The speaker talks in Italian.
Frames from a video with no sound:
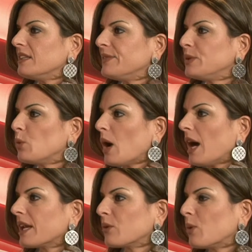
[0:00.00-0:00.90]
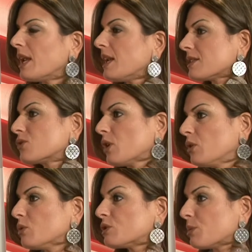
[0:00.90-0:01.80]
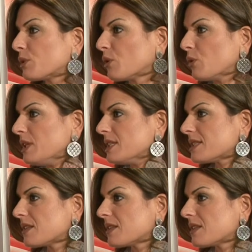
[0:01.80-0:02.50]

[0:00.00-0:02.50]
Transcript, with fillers: individuare qual è la storia di questo protagonista.